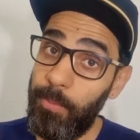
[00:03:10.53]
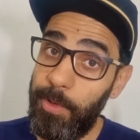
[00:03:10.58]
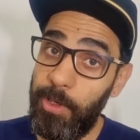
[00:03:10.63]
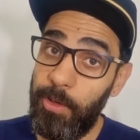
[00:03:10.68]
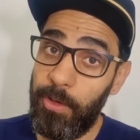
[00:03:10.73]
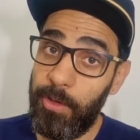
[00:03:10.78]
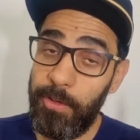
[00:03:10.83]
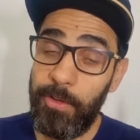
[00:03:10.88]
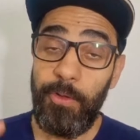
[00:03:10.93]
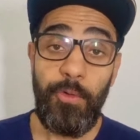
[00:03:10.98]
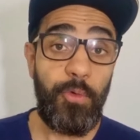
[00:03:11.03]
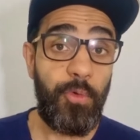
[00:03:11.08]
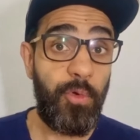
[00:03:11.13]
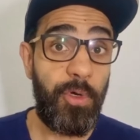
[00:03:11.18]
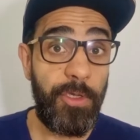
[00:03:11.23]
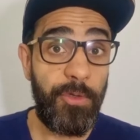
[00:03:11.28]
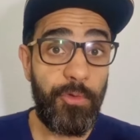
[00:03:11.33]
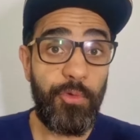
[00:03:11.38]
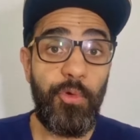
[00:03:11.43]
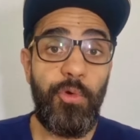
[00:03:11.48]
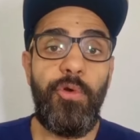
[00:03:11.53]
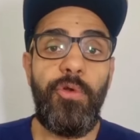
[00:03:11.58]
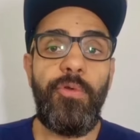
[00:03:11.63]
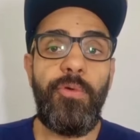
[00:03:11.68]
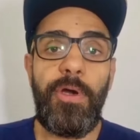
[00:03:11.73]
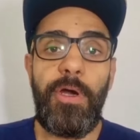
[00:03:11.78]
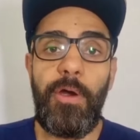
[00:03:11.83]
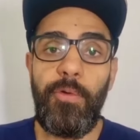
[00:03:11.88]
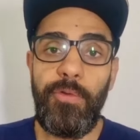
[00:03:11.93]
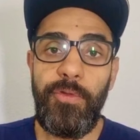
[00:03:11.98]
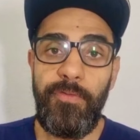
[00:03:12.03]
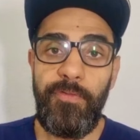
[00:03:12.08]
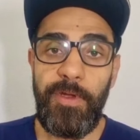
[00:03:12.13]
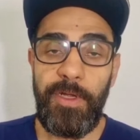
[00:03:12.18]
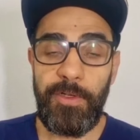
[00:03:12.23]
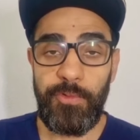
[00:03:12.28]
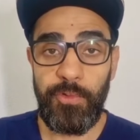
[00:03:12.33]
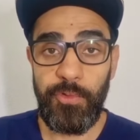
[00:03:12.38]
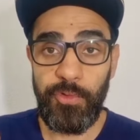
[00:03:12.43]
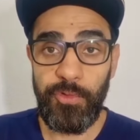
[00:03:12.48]
ou melhor, do retorno ao
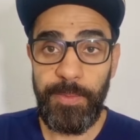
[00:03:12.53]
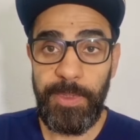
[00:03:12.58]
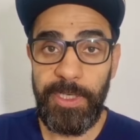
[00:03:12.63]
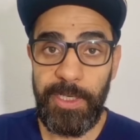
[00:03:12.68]
universo dos